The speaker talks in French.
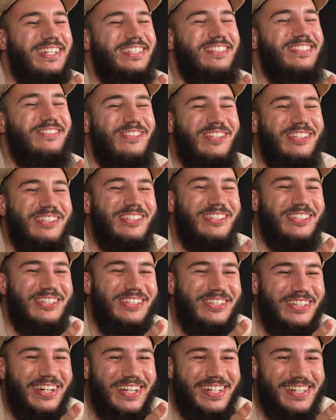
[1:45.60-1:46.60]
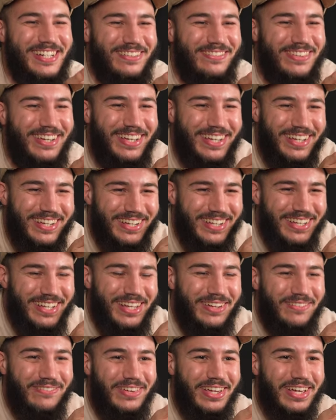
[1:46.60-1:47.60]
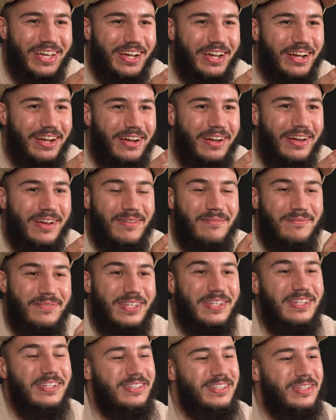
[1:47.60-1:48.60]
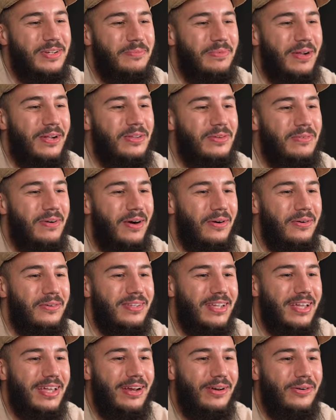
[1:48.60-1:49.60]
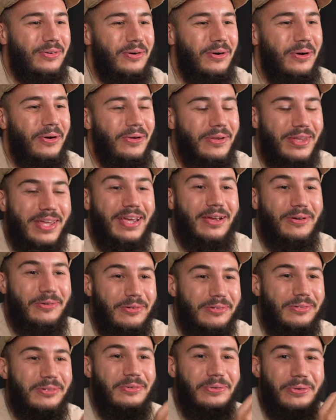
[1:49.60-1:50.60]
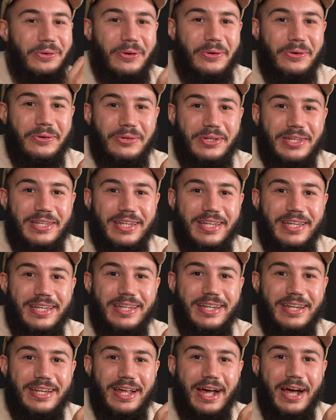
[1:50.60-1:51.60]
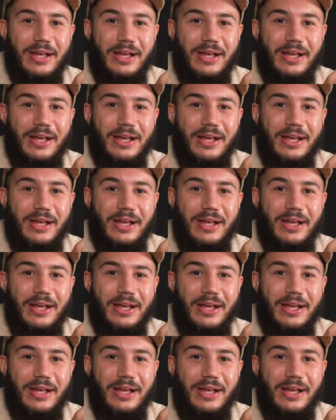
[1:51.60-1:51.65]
je pense que je l'aurais jamais. Mais euh, si, si on parle de ma rencontre avec Laurent Ruquier, écoute, Laurent Ruquier, il est